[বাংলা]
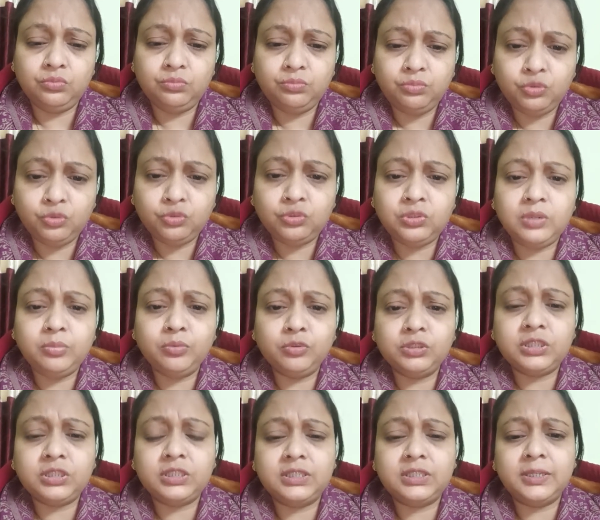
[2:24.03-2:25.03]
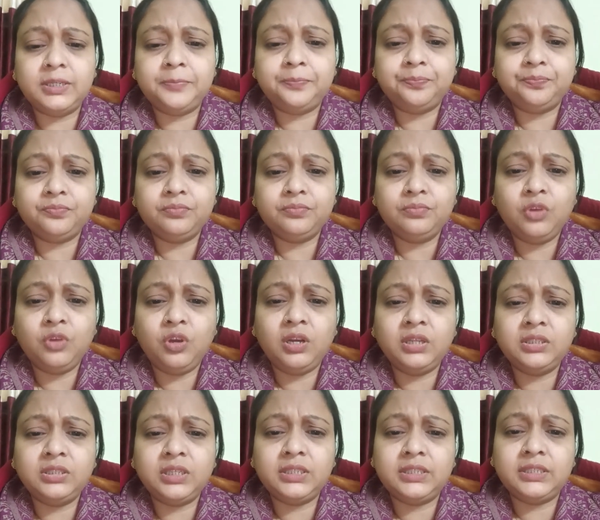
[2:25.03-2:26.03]
মন্ত্রী বলছে যে
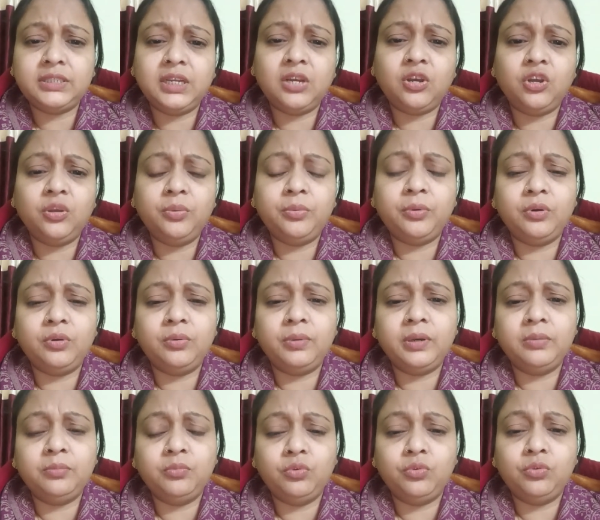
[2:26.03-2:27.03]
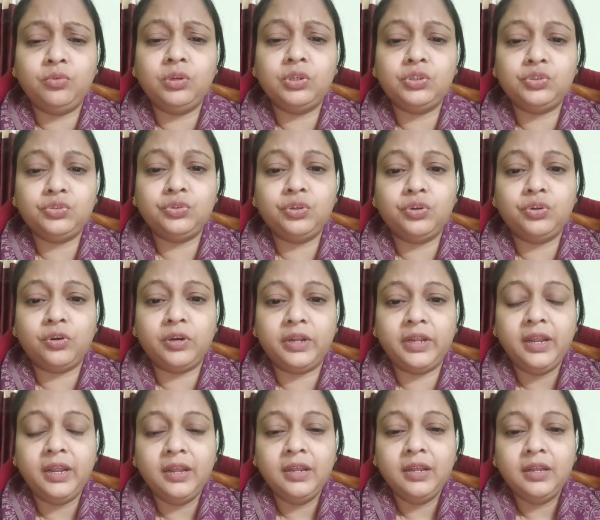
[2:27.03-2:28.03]
মহারাজা যেটা হয় ভগবান মঙ্গলের জন্যই করে
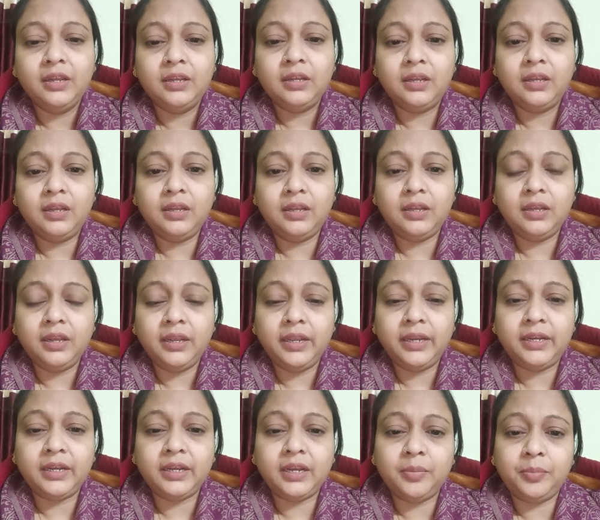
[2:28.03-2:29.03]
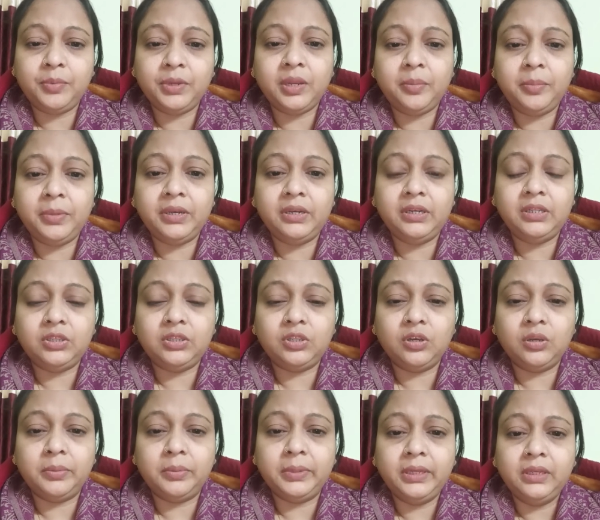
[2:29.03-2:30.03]
হ্যাঁ এটাকে আপনাকে মেনে নিতে
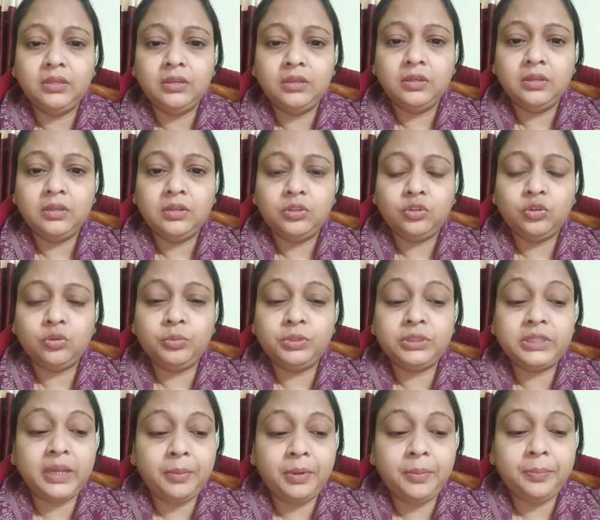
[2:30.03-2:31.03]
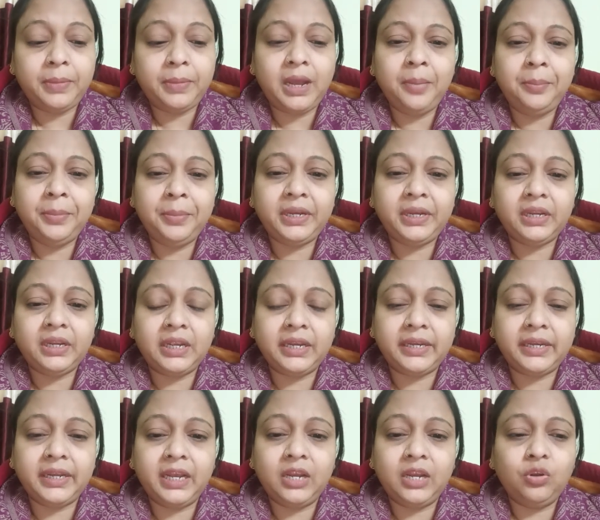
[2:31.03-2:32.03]
হবে তখন বলছে আমার পা পেটে
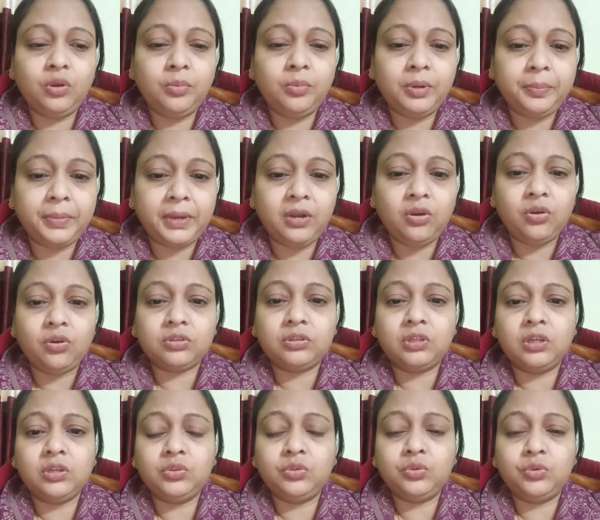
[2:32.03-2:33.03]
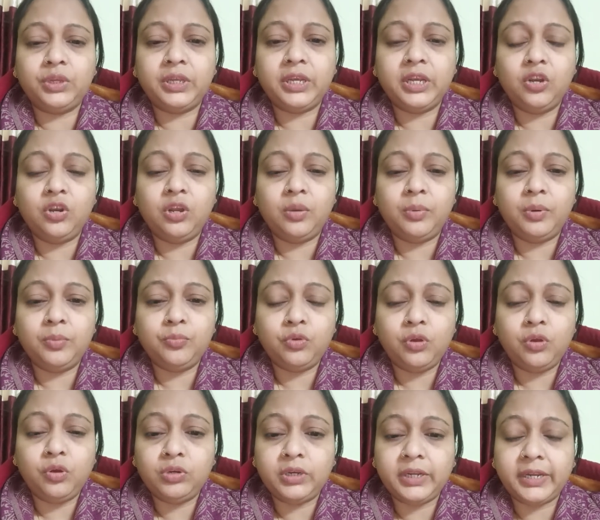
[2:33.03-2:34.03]
কেটে গেল আমার পা রক্তাক্ত হয়ে গেল আমার বুড়ো
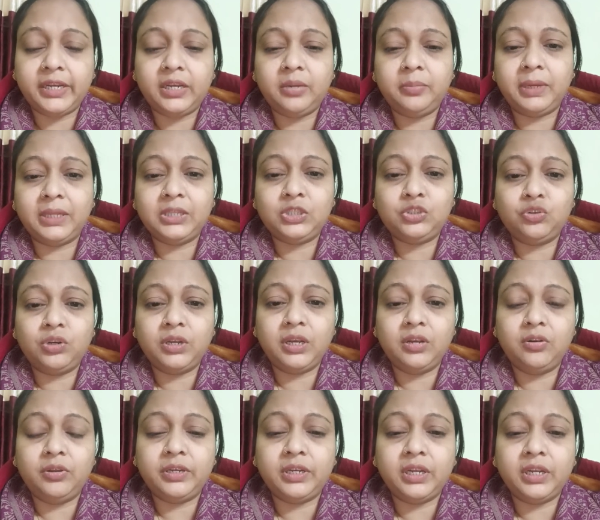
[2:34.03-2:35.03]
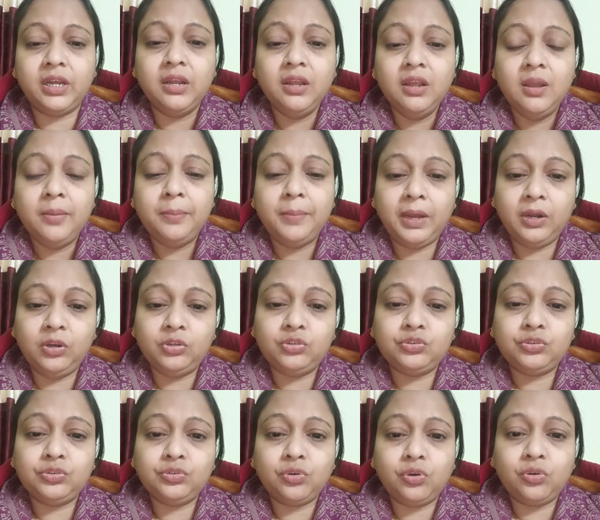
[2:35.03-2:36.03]
আঙুলটা কেটে বাদ চলে গেল এটা ভালোর
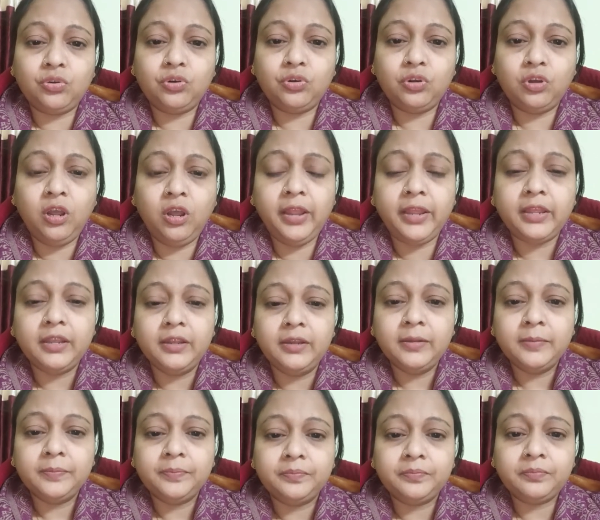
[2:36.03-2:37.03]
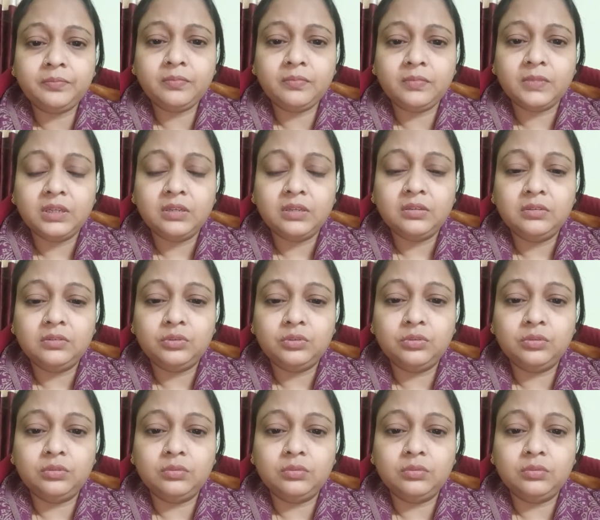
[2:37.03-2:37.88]
জন্য কখনো হয় হুম তো